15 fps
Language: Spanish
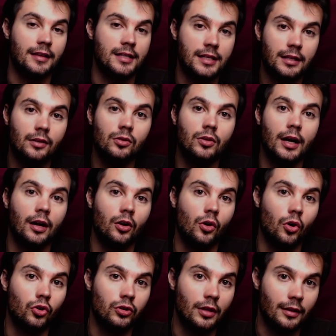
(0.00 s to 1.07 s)
necesita
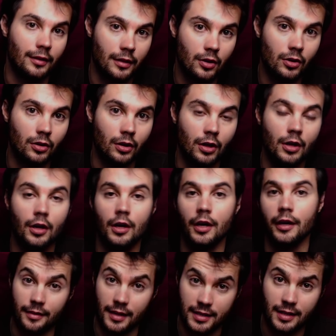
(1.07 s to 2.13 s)
una contención
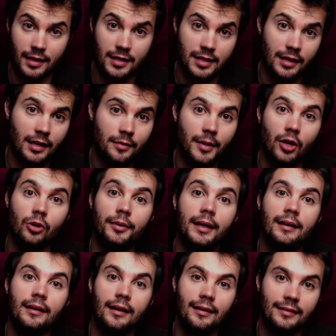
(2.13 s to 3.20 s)
y necesita estar bajo
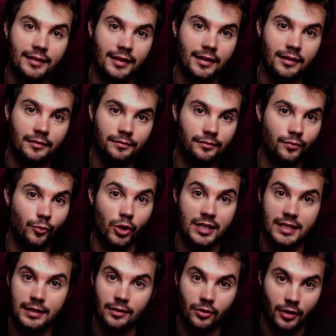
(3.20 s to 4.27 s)
vigilancia,
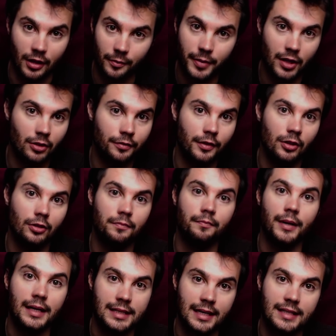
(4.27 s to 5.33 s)
pues con el
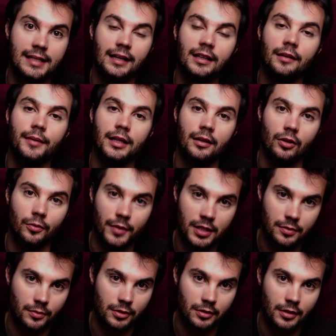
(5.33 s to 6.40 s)
pedófilo pasa exactamente lo
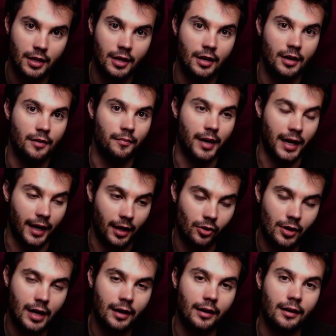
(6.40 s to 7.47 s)
mismo. Para
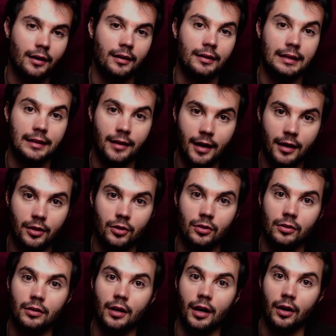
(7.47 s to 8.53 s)
que no haga
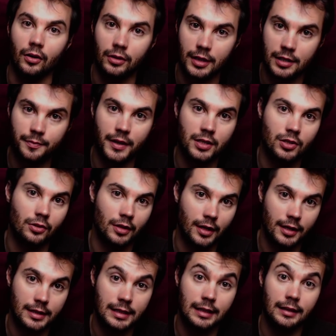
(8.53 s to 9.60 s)
daño a otras
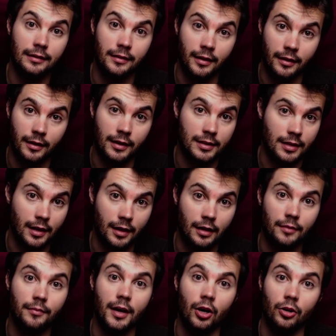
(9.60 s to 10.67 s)
personas, tiene que
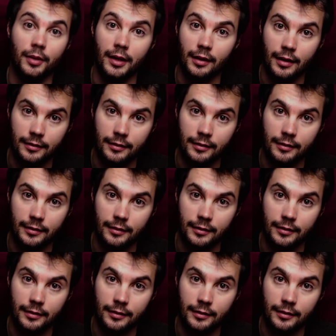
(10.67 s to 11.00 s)
estar bajo